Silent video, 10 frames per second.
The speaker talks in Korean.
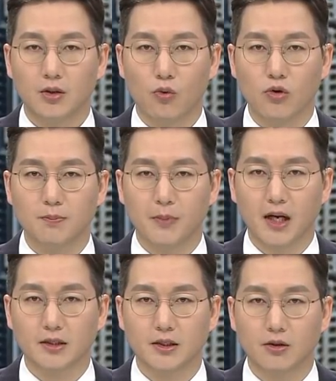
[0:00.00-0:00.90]
공급
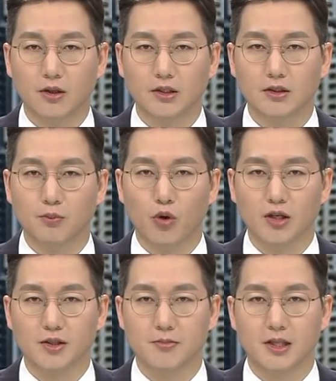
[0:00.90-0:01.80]
카드를 꺼내드는
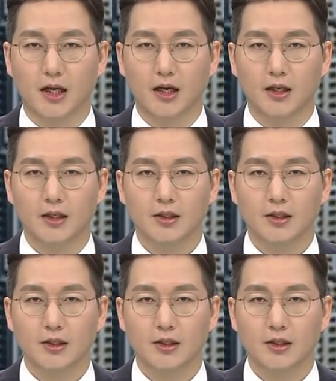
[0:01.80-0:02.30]
모양새입니다.